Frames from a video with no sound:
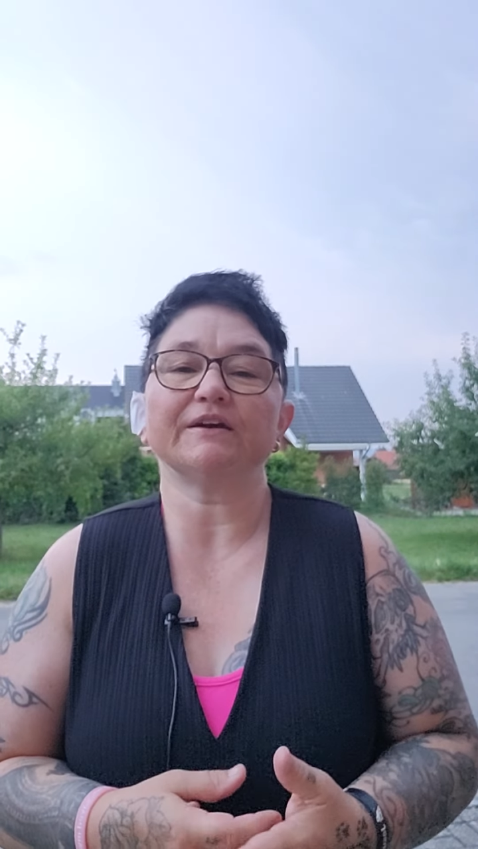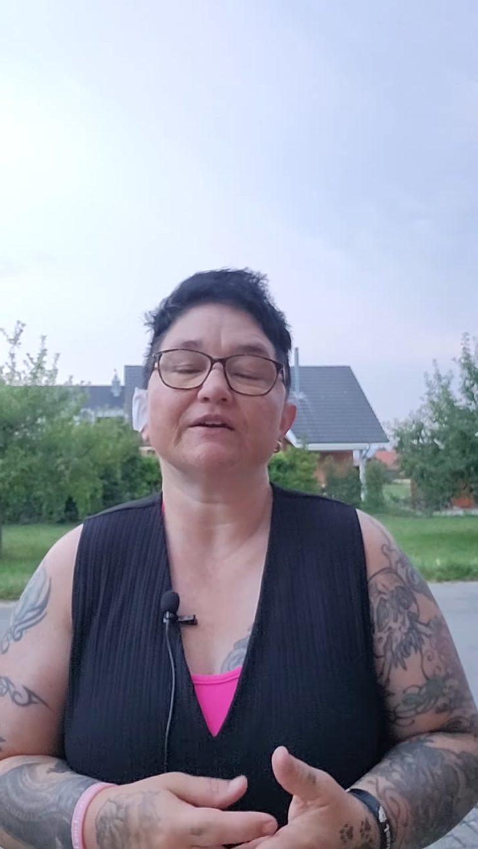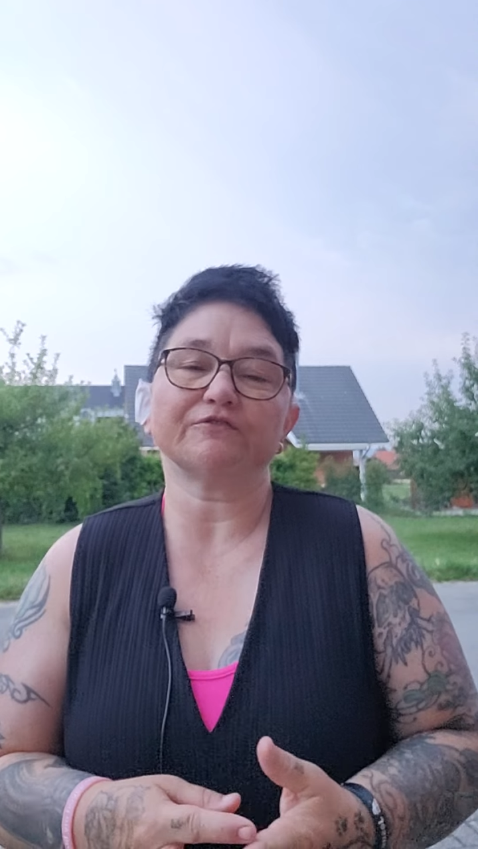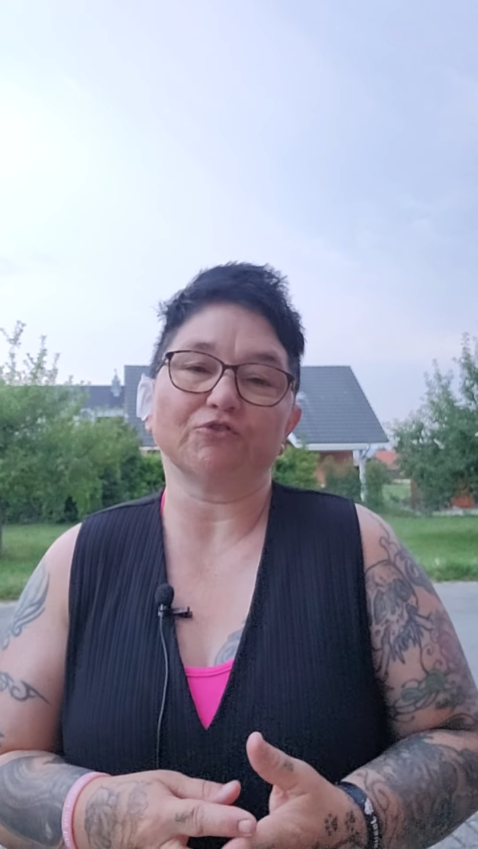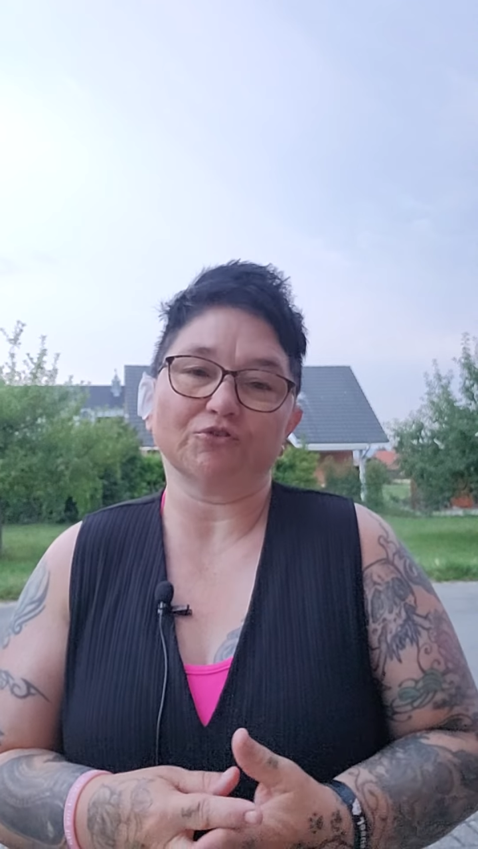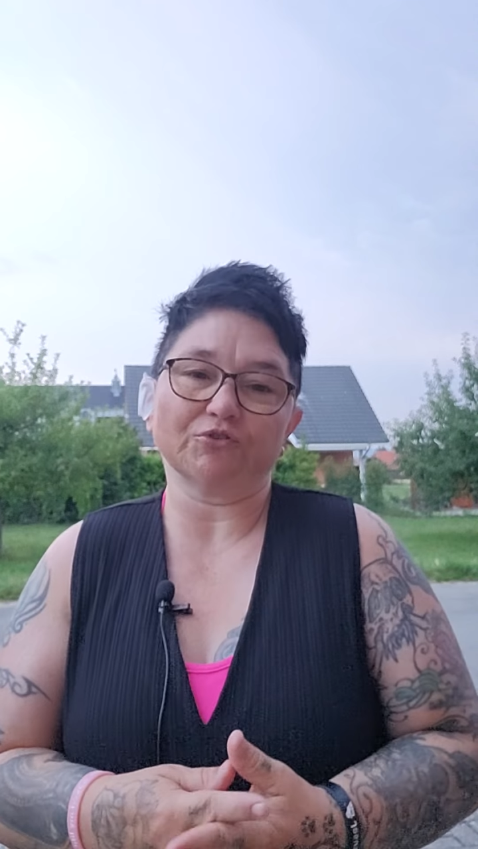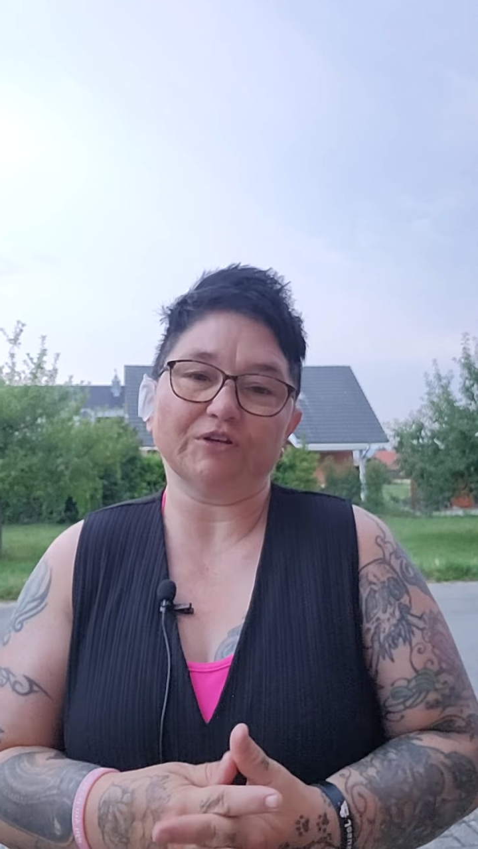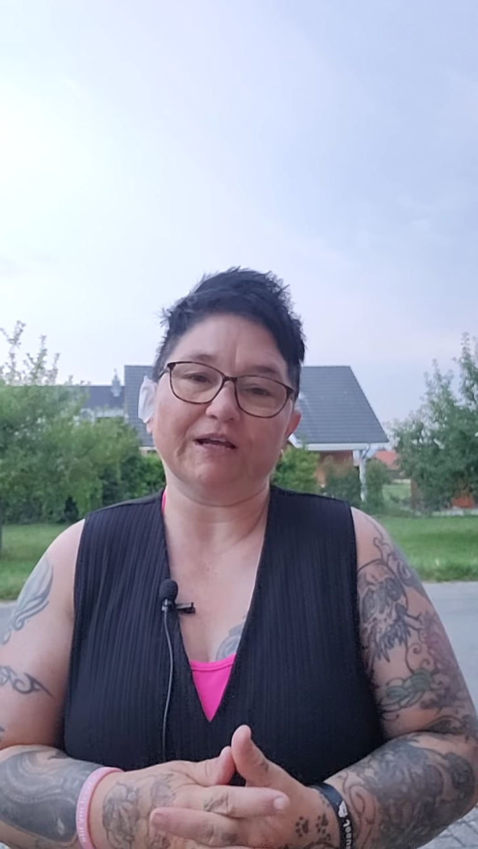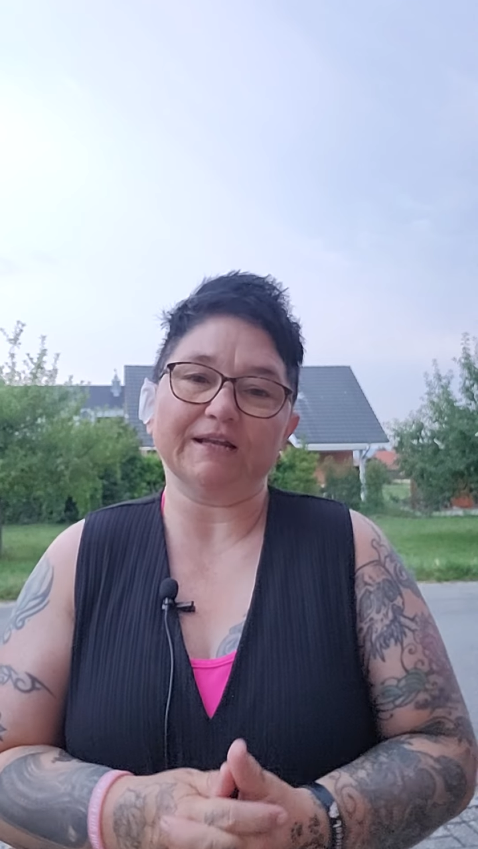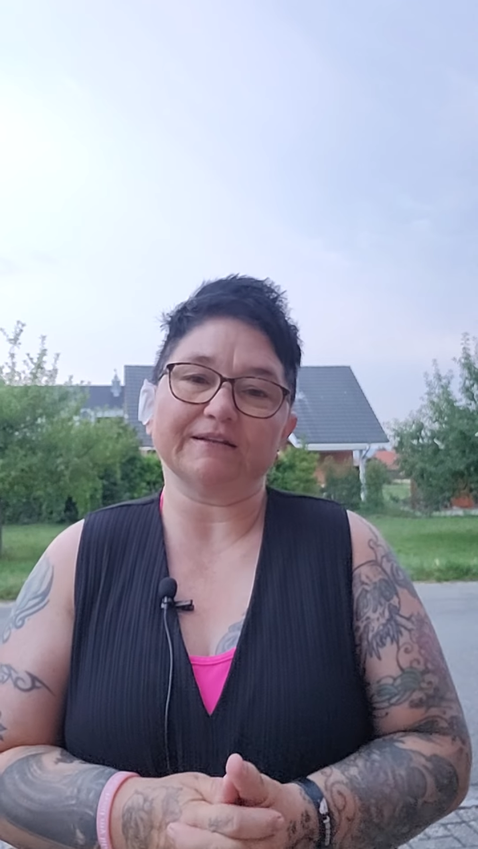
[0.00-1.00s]
Jahre
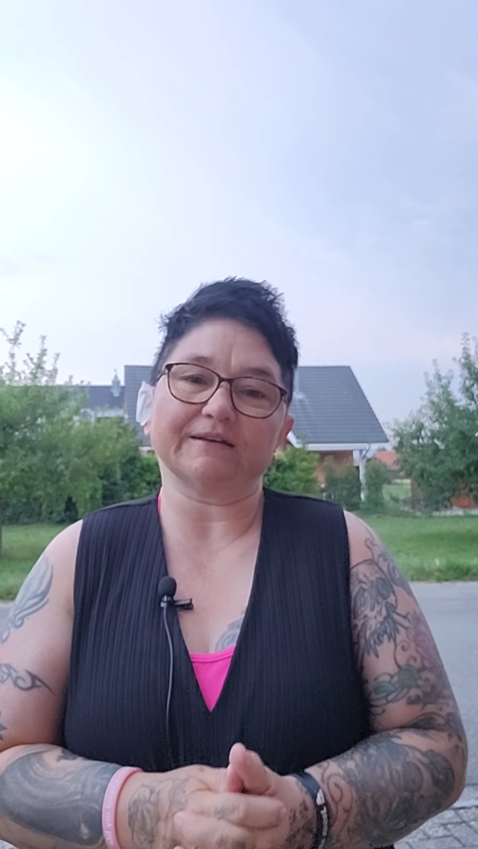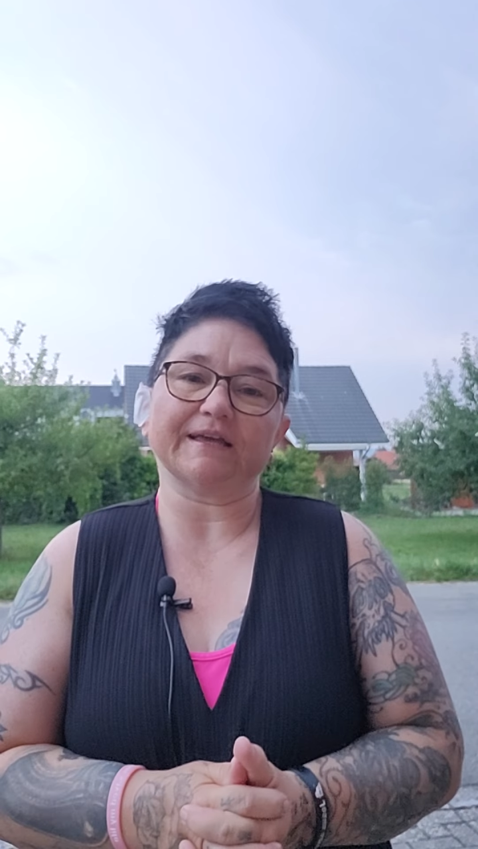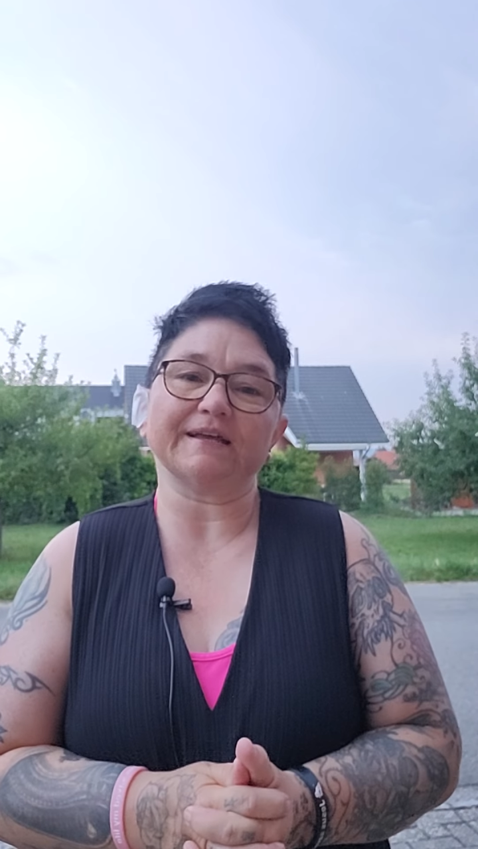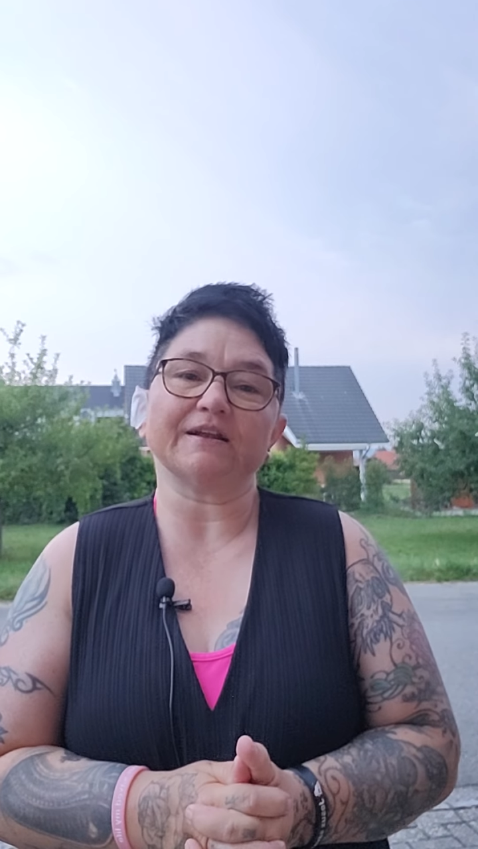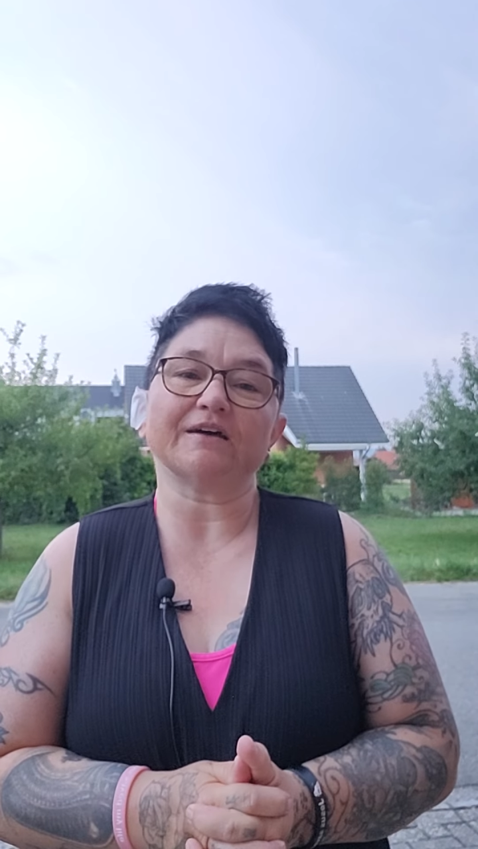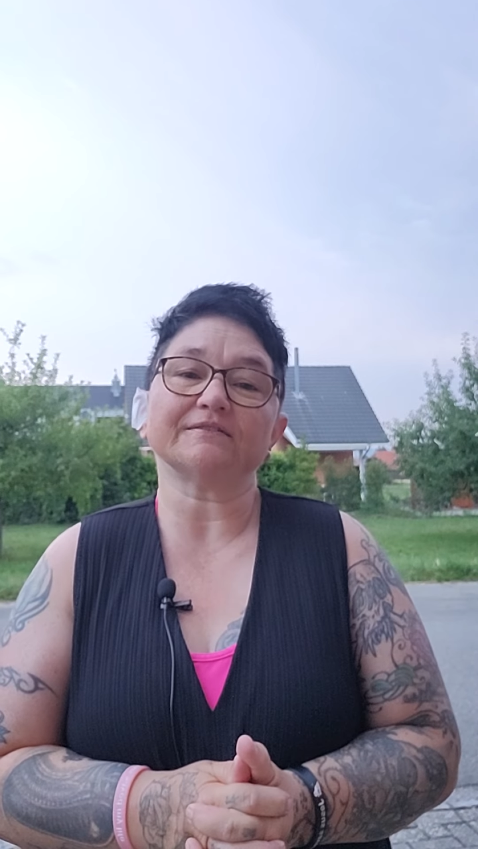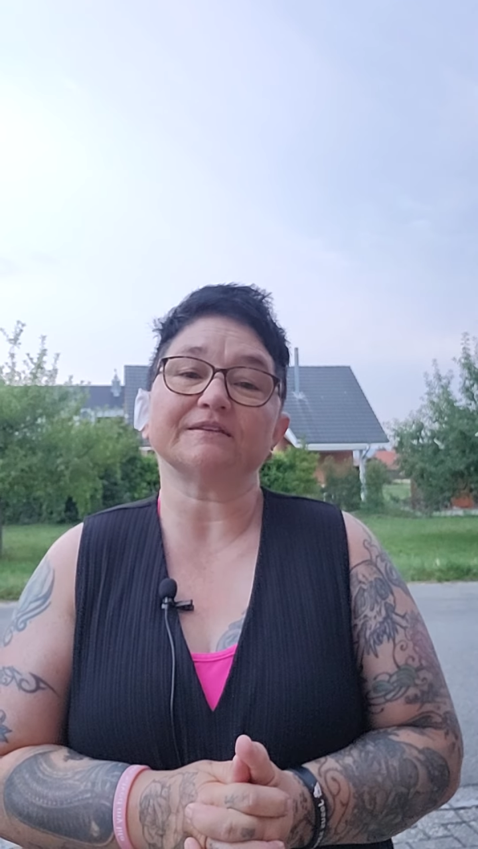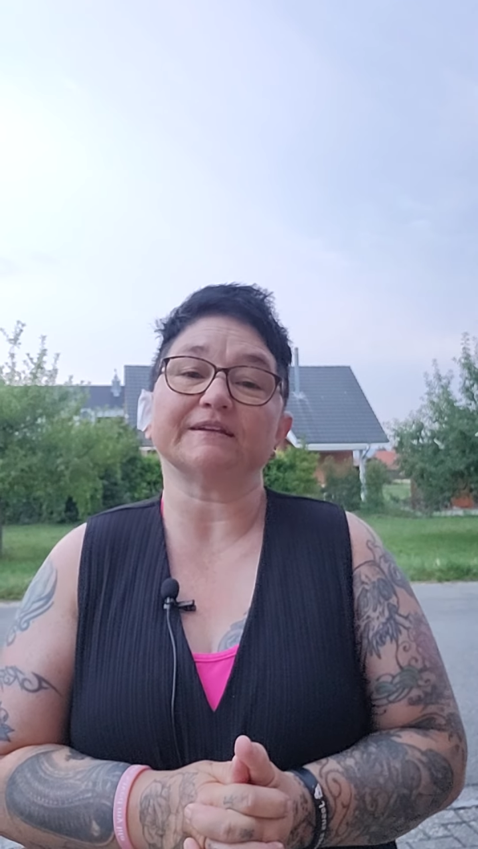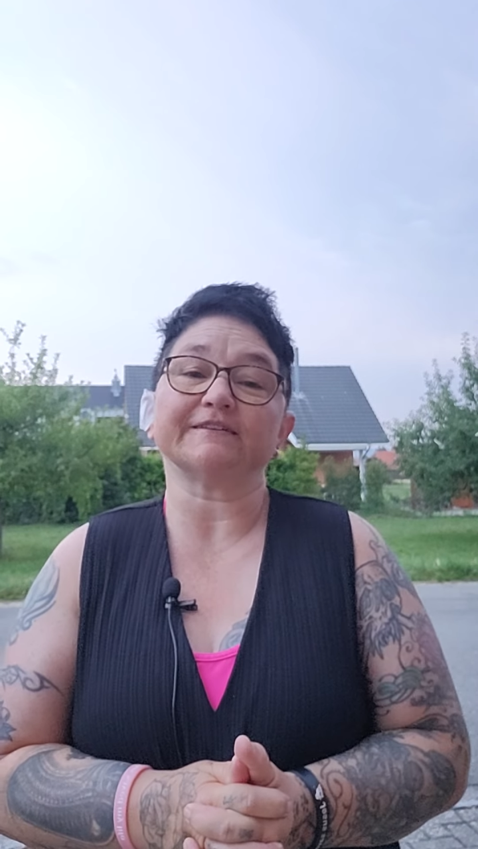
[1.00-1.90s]
Vorurteile dagegen hatte,